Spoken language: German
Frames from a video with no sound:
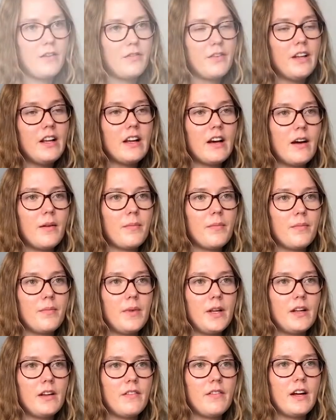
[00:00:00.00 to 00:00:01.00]
viele haben
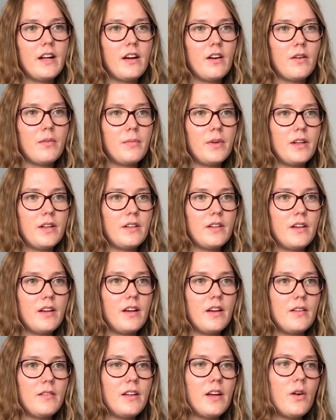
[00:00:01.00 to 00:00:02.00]
mittlerweile auch mit
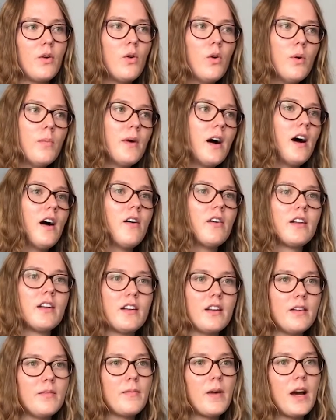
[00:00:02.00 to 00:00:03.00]
äh, der Oma
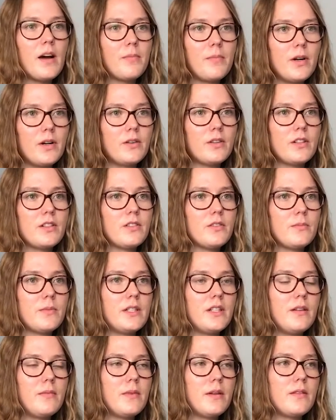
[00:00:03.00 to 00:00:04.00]
oder den Nachbar oder so
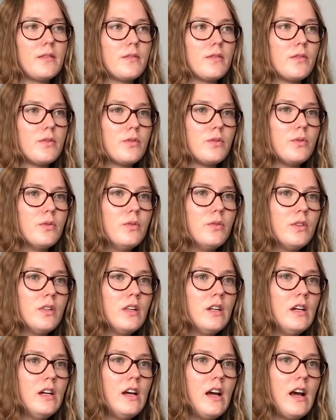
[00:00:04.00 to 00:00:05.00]
mit jemandem zu
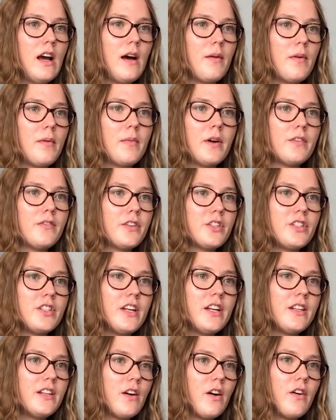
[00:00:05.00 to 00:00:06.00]
tun, aber man
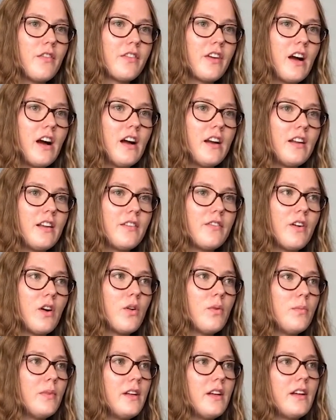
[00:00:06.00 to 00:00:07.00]
versteht ja oft gar nicht,
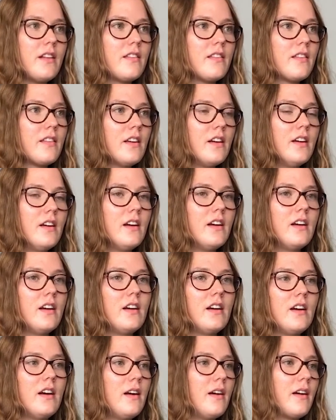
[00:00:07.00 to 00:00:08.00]
warum die jetzt,
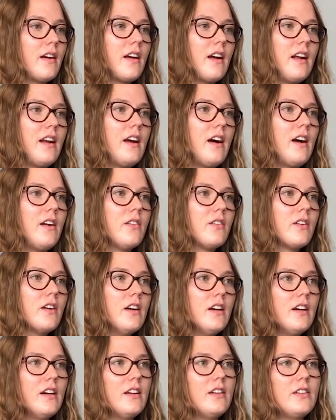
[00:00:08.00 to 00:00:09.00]
äh, keine Ahnung,
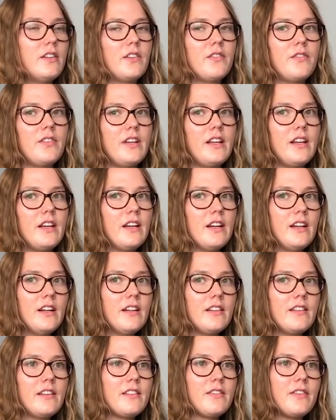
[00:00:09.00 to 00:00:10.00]
irgendwie
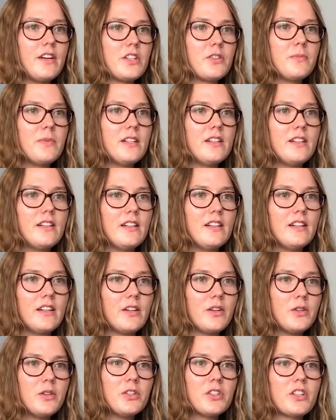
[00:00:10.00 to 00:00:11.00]
das Waschmittel in
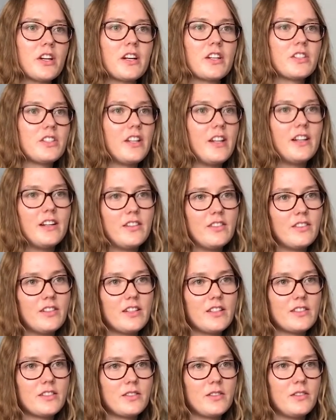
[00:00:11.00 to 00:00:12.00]
den Kühlschrank stellen
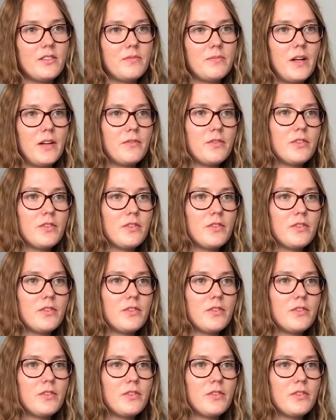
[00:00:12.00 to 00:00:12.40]
oder so. Man